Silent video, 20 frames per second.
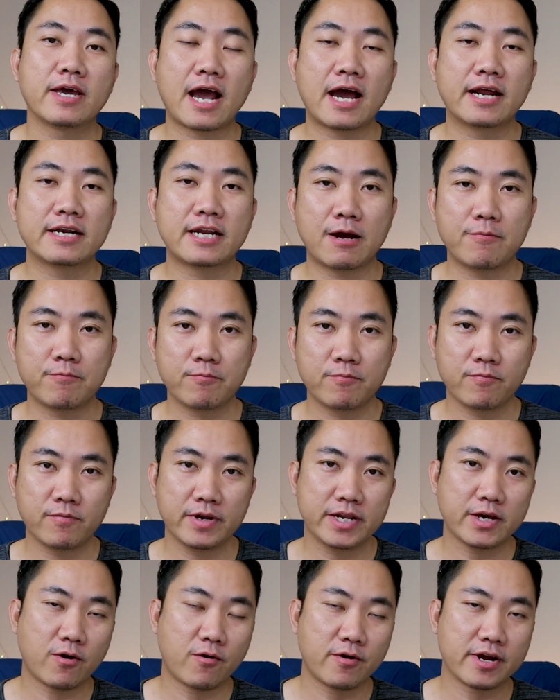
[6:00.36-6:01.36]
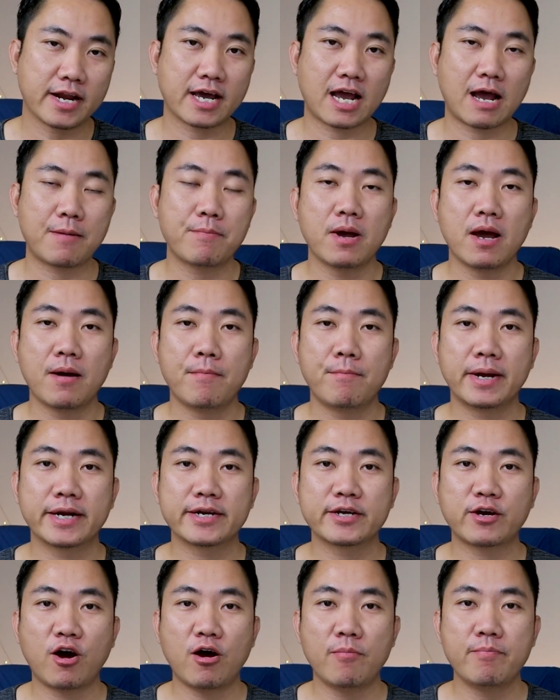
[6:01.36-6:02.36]
ในการทำวิดีโอเนี่ยนะครับ มั
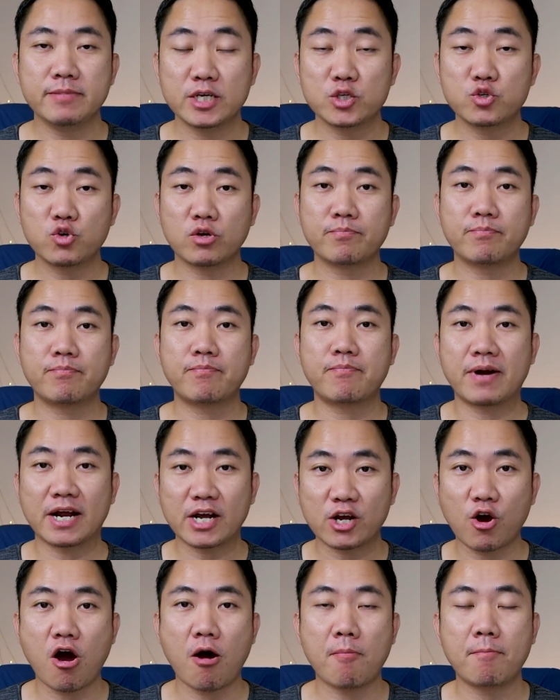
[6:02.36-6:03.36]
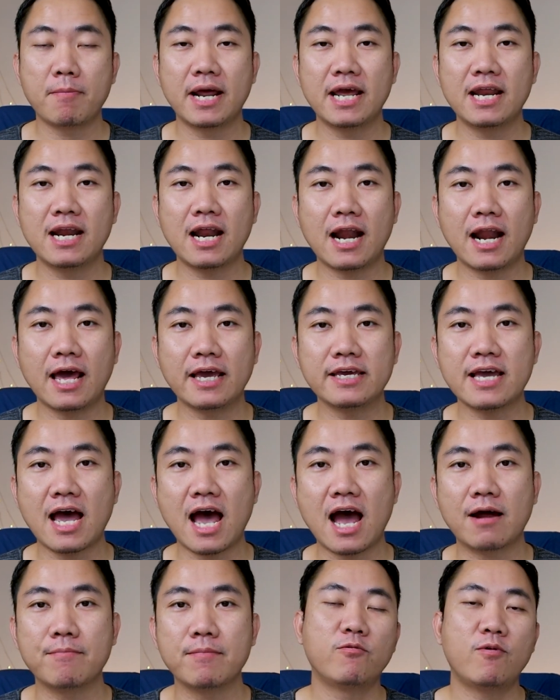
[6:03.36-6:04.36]
นก็มีส่วนประกอบในหลายๆอ
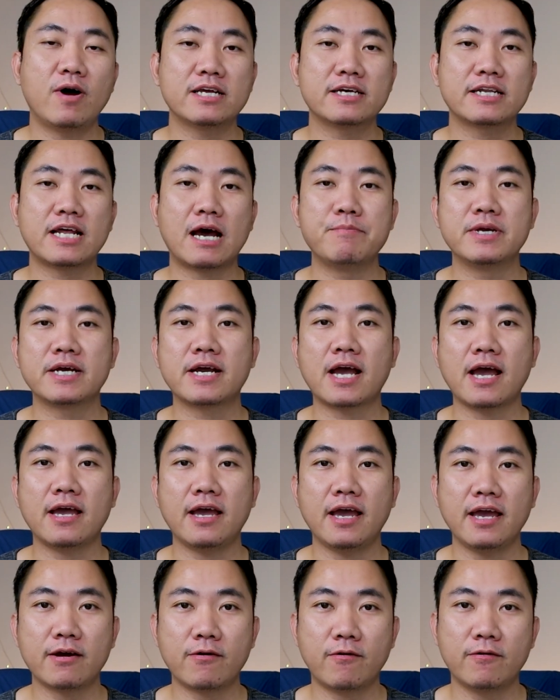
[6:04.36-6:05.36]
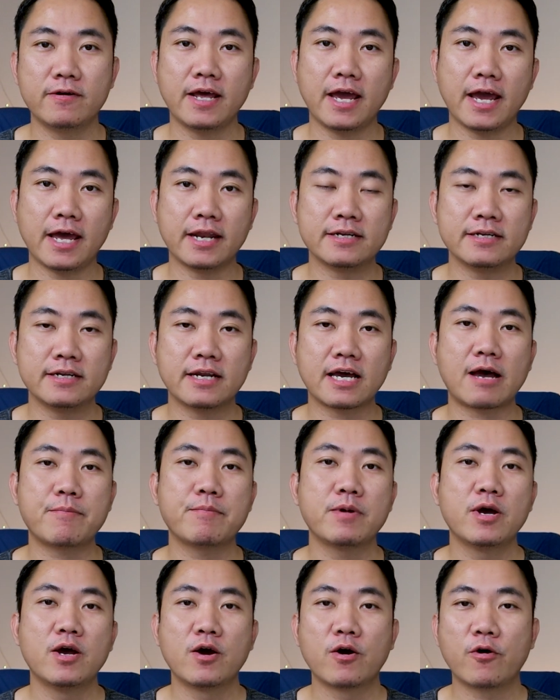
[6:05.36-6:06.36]
ย่าง ว่าจะทำยังไงให้คนเห็นนะค
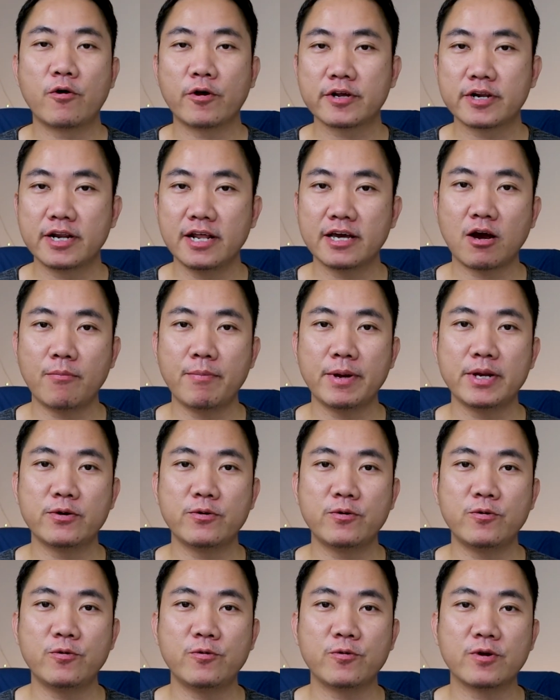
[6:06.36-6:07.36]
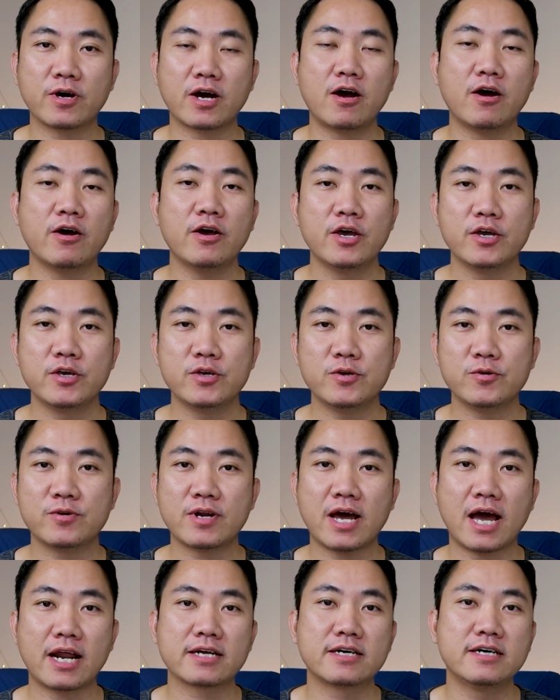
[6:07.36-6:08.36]
รับ คนคลิกก็ไปดูแล้วก็อยู่
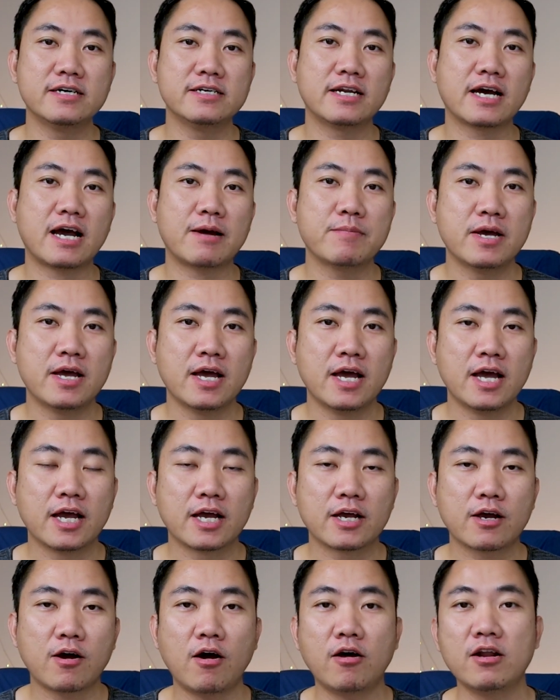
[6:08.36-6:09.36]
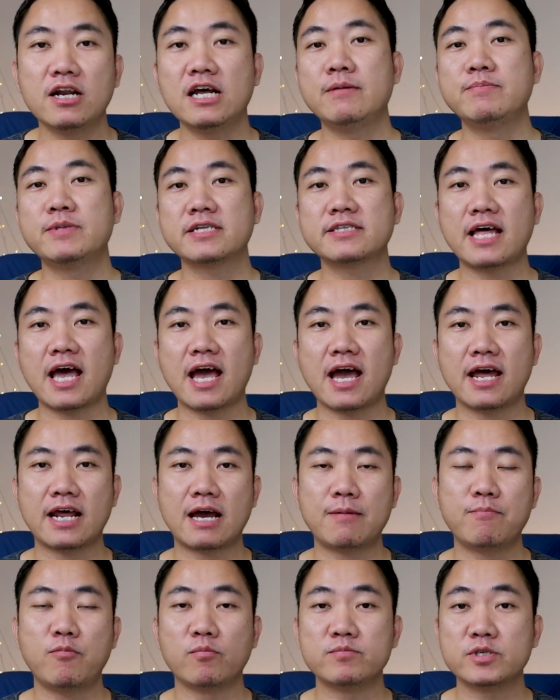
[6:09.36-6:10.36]
นานขึ้นนะครับก็เริ่มตั้งแต่
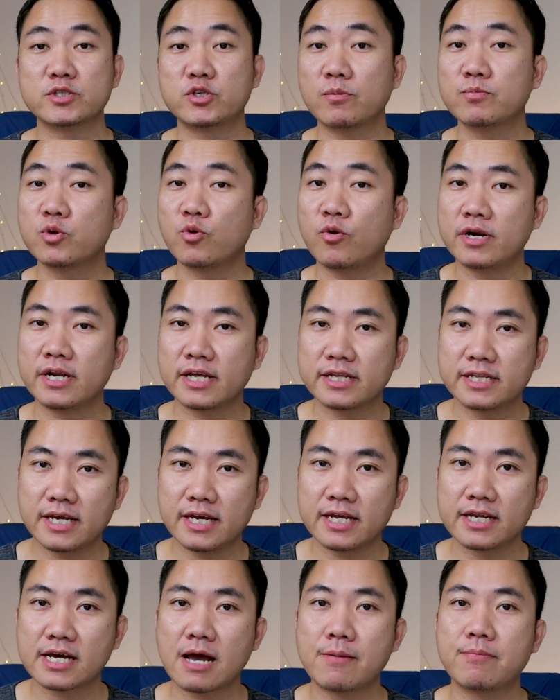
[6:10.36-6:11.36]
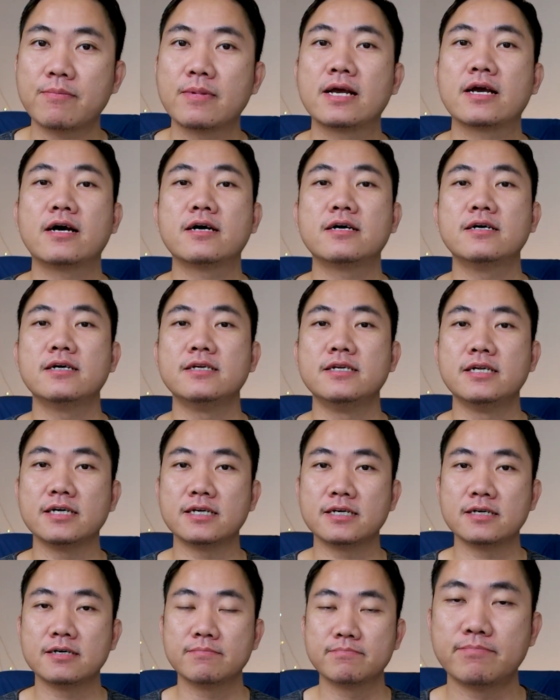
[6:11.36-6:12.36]
นะครับ ผมจะทบทวนอีกทีนะครับก็คือ
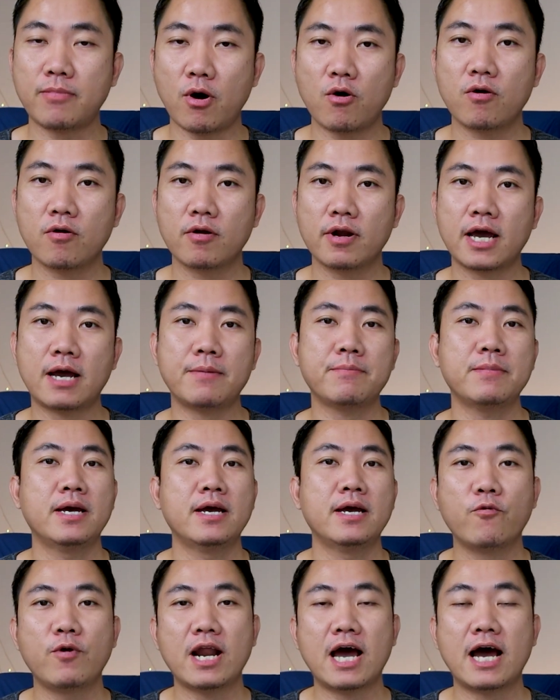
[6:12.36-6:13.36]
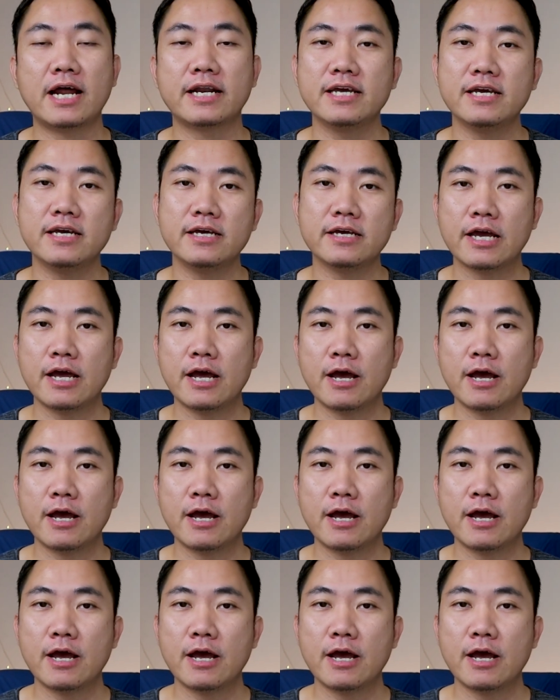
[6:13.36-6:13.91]
1ปกนะครับเวลาที่